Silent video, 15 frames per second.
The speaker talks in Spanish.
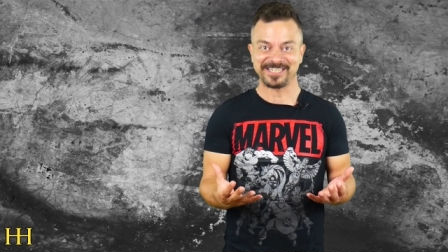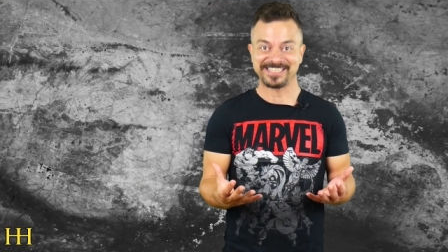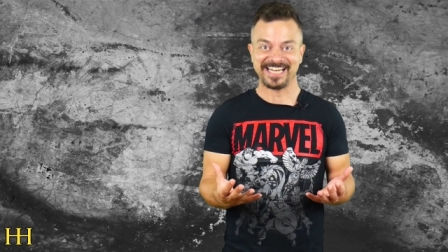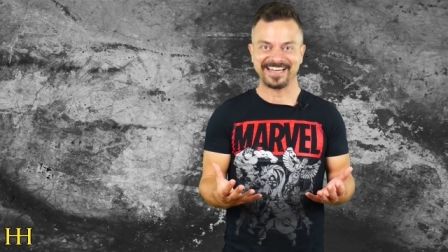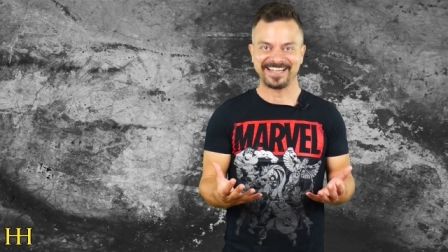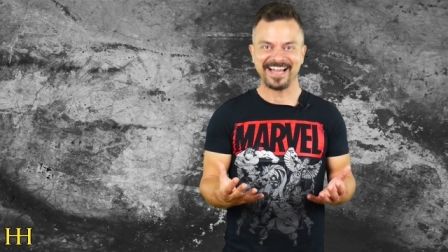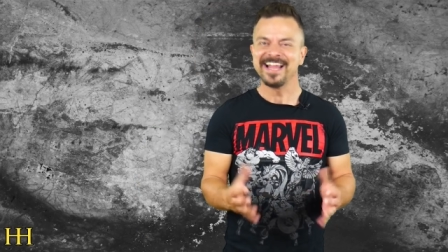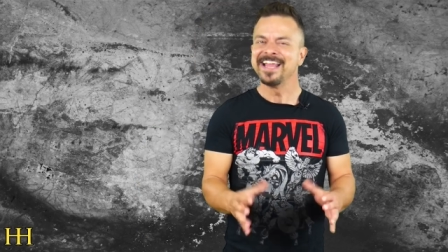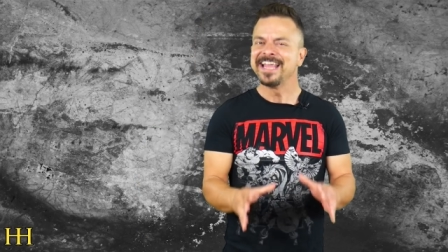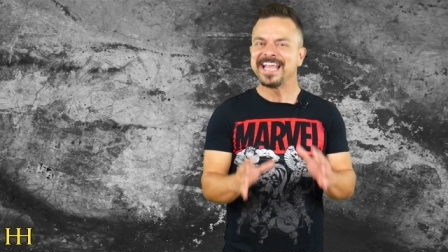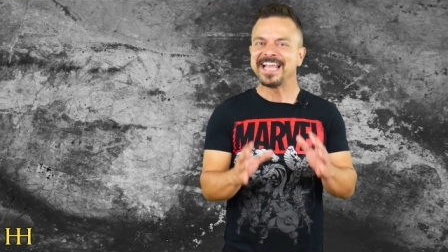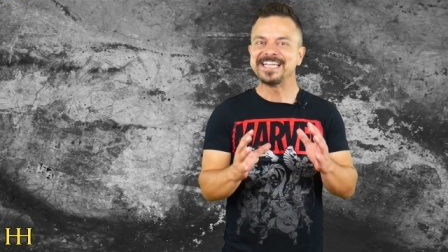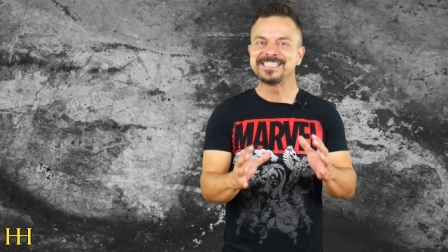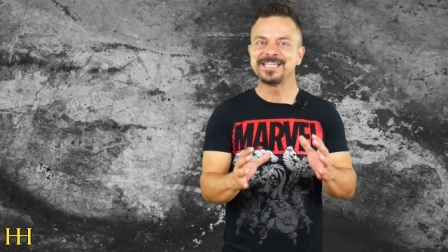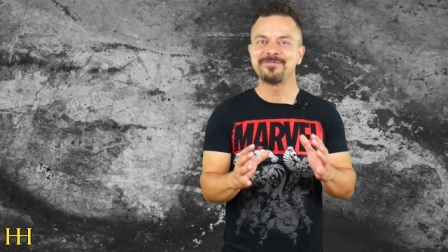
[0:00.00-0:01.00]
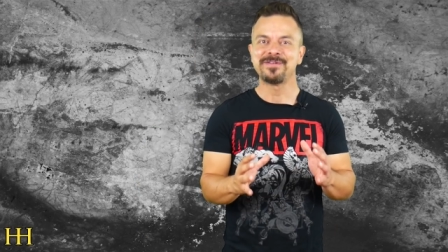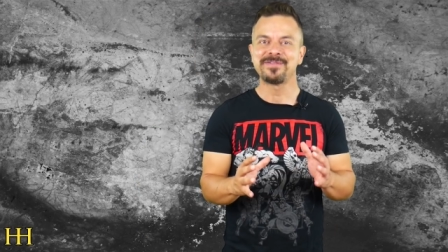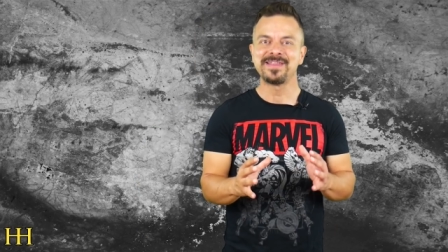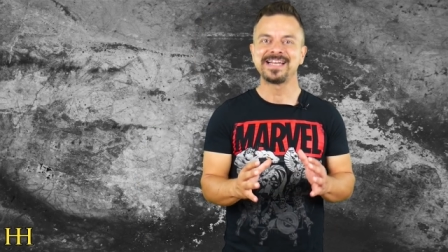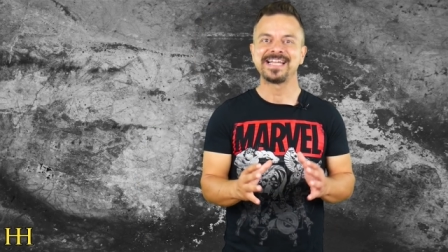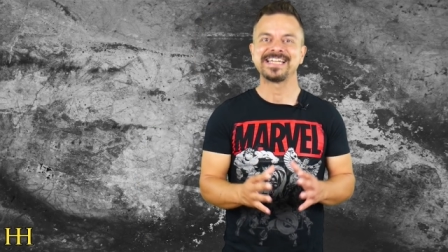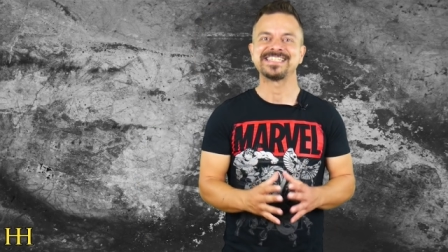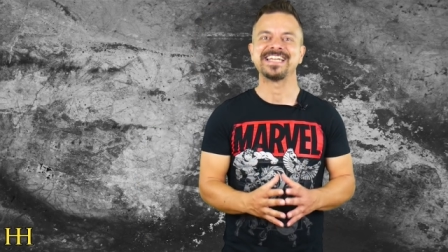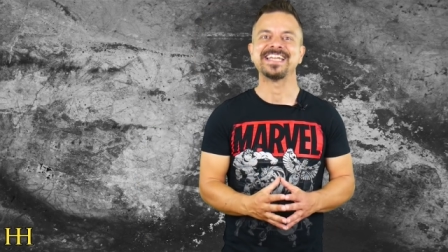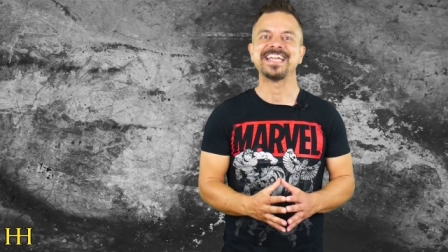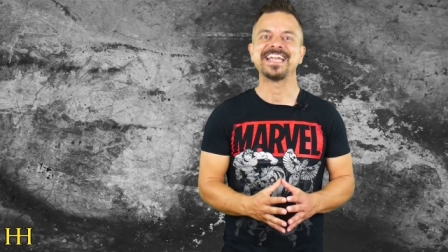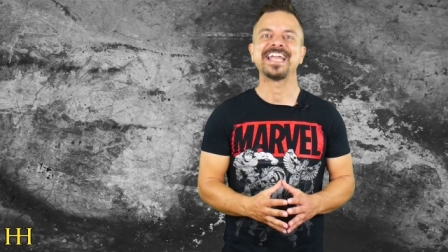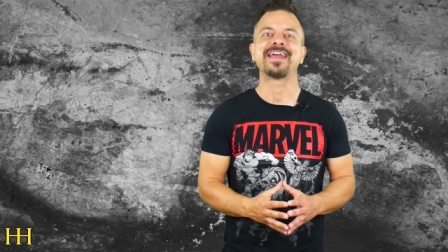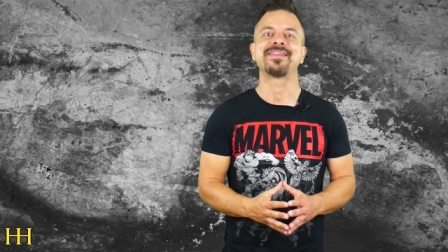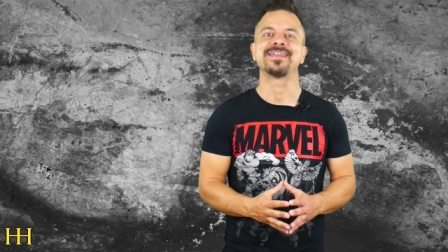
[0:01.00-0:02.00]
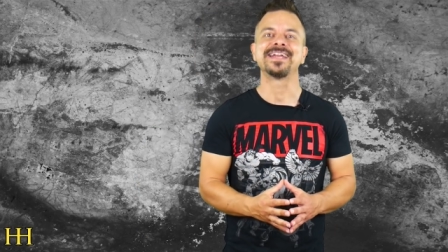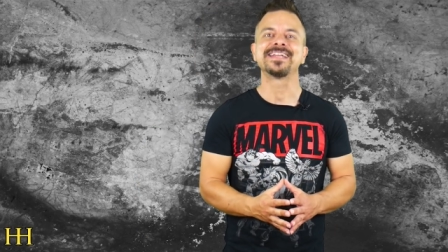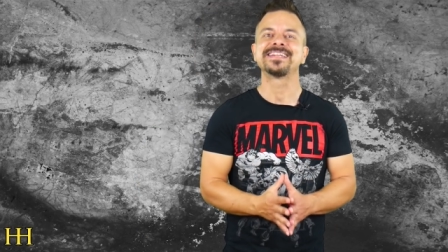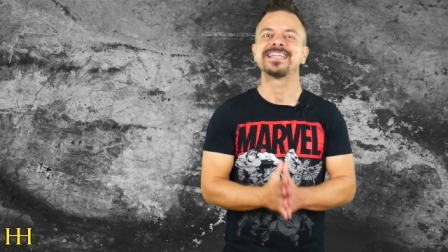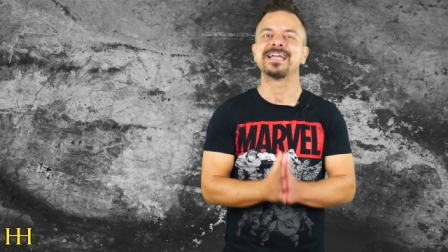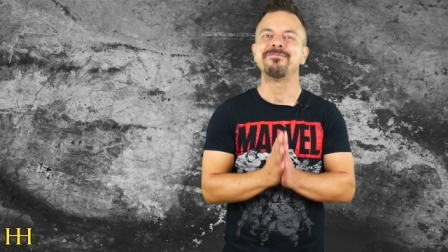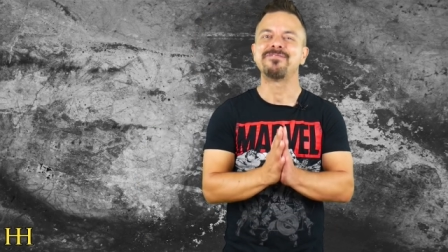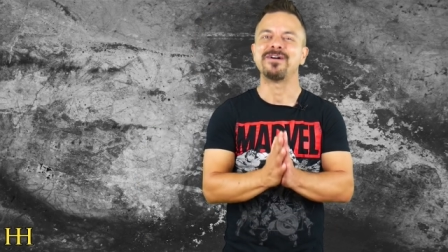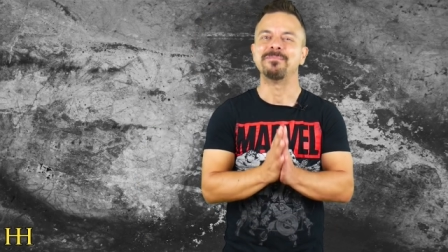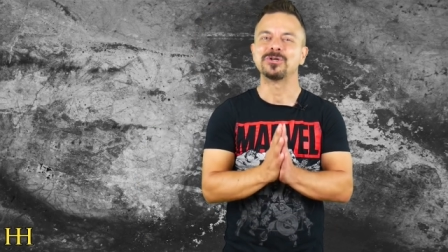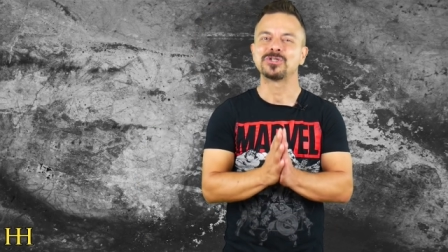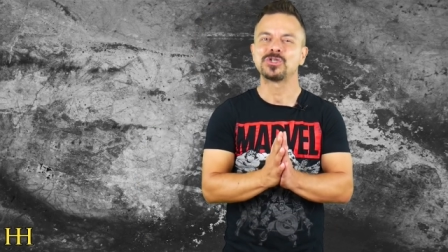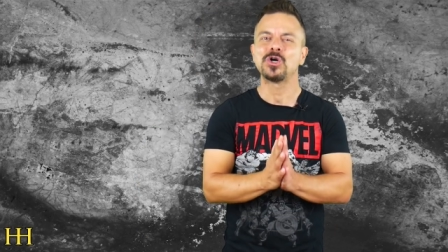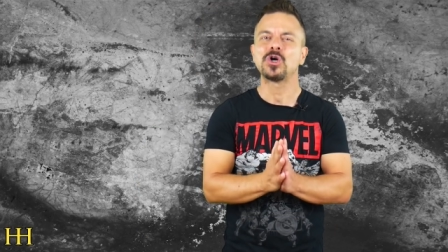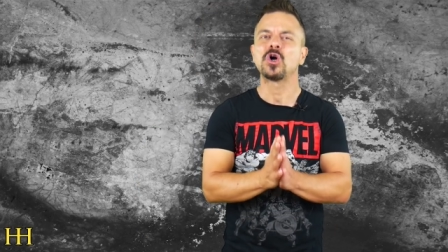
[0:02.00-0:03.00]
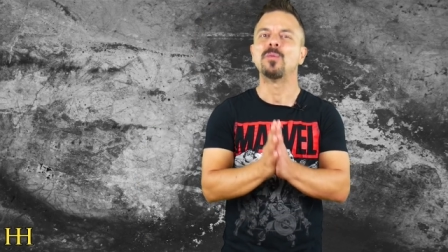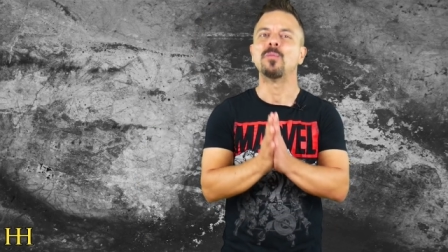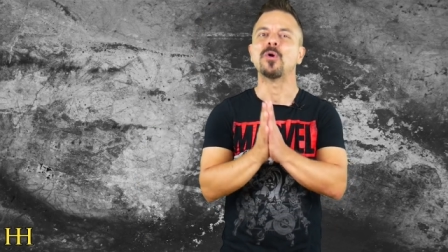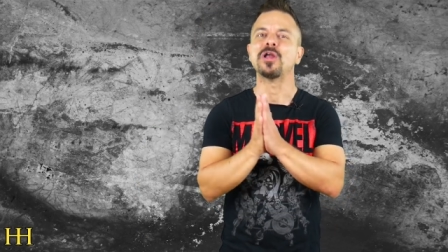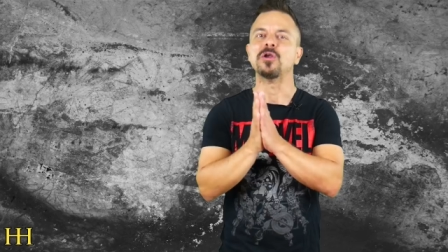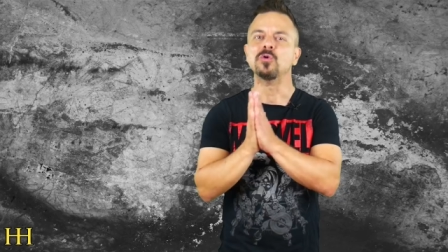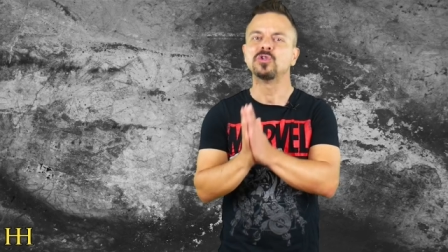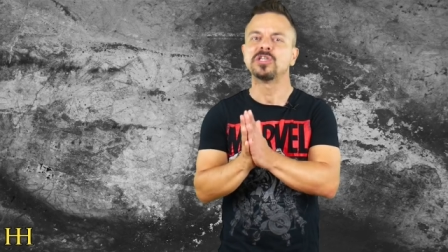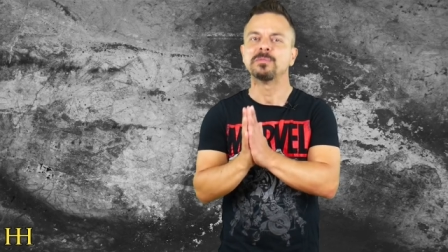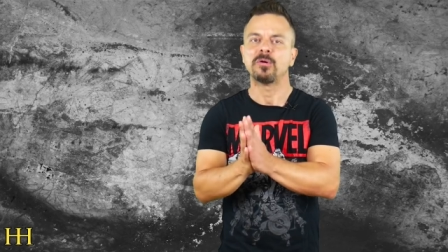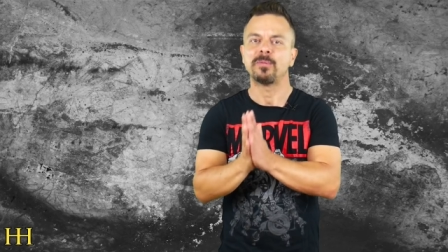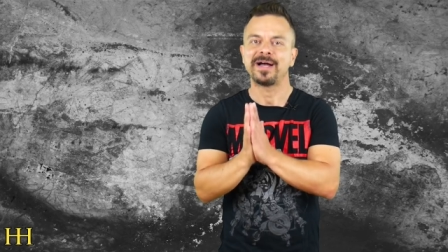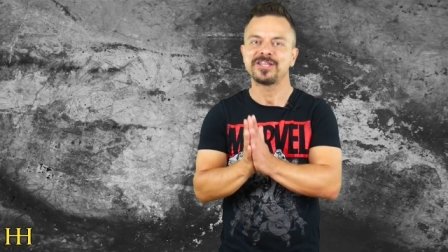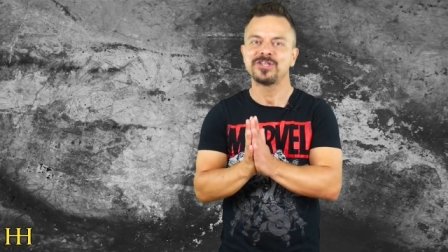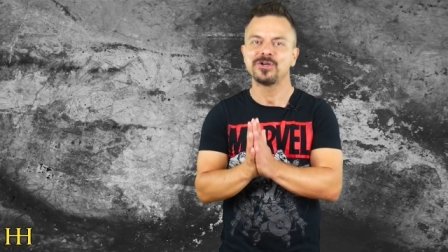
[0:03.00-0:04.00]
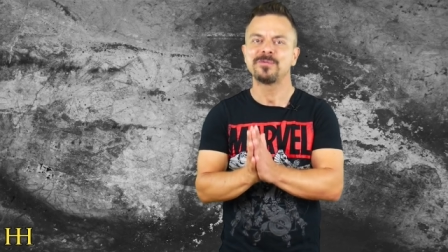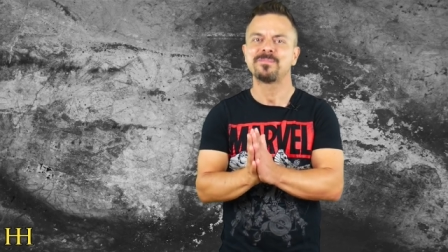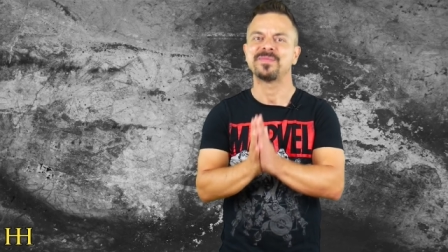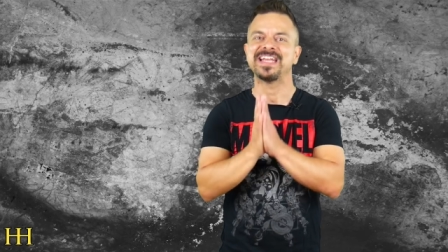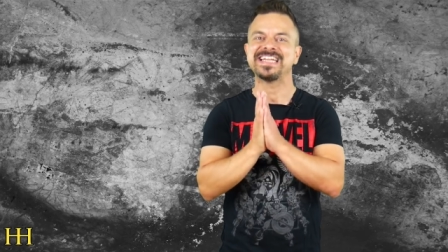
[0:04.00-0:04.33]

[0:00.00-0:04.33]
que salga, es difícil que se llegue a hacer tan famoso como el último baño